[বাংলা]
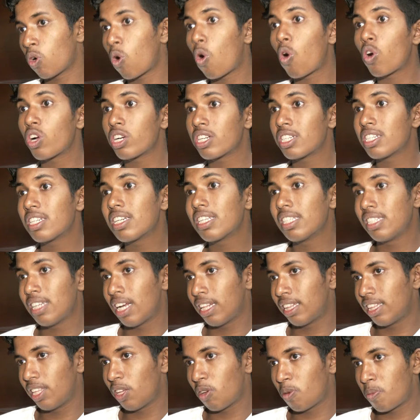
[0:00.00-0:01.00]
কষ
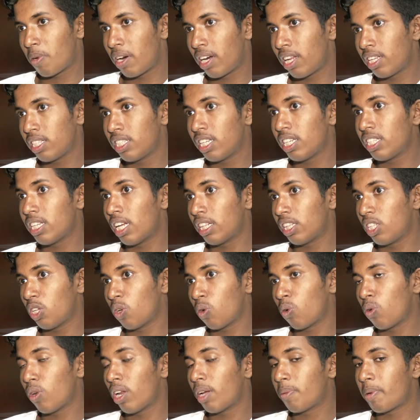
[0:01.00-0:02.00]
জাতীয় মানে যে
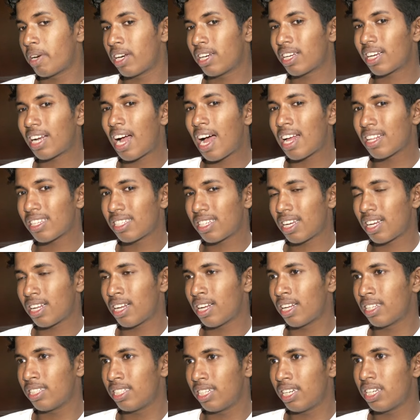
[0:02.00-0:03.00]
জাতীয়গুলা মানে কাঁচা
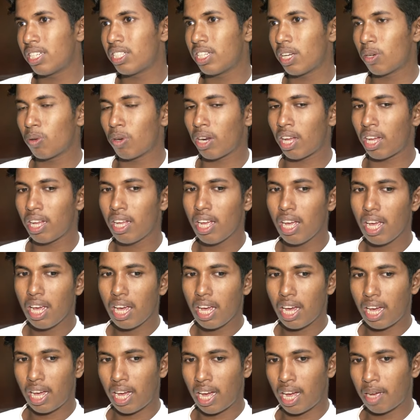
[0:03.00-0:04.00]
জিনিস যেগুলা
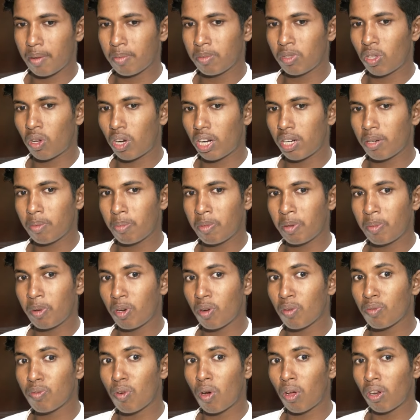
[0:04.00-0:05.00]
ধরেন
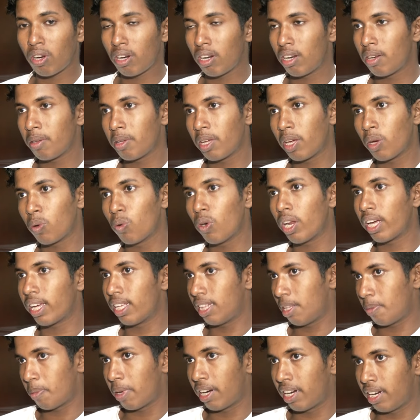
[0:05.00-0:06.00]
বিভিন্ন ফল এগুলা
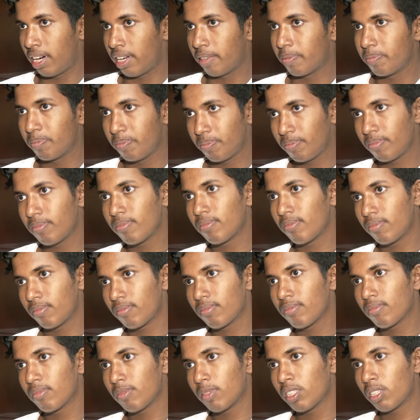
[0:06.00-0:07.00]
খেতে পারি না
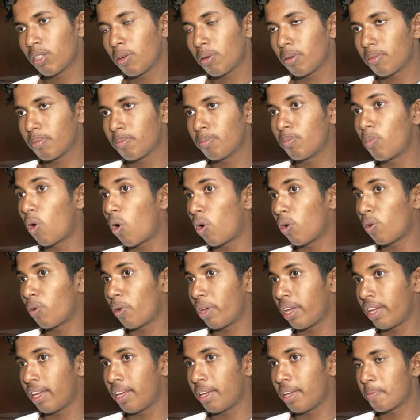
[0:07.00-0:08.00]

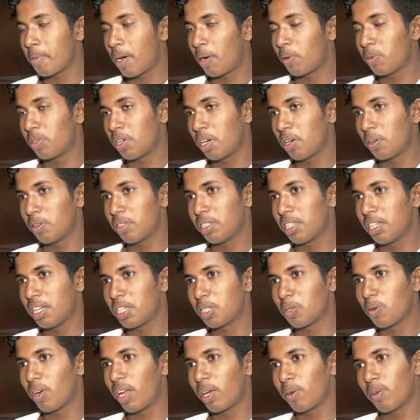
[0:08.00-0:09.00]
বড়ই বা অন্যান্য
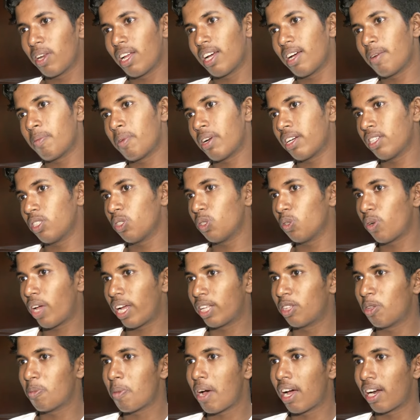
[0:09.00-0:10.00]
জিনিসগুলো এগুলো আমার জন্য
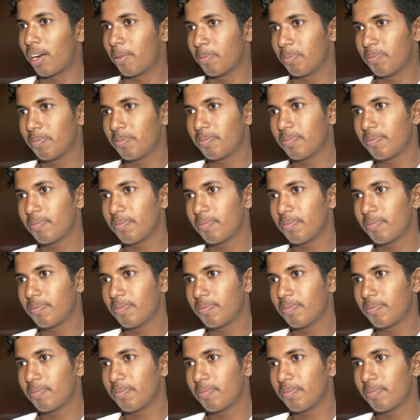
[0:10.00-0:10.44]
একদম হারাম